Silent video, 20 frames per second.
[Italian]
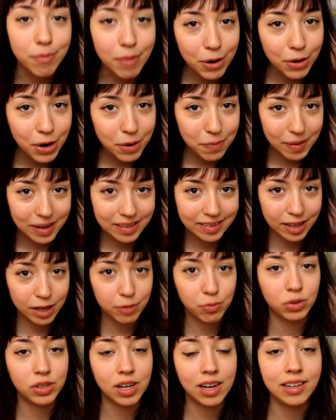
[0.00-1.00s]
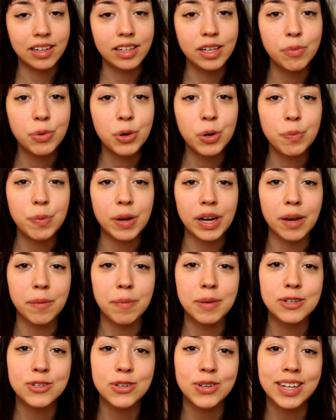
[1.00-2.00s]
Ma noi partiremo dal libro perché
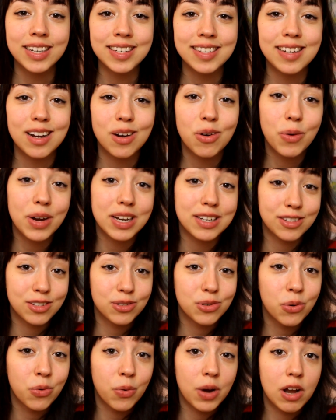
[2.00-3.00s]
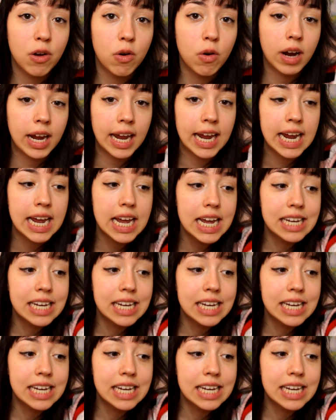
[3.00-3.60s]
penso che sia questo quello che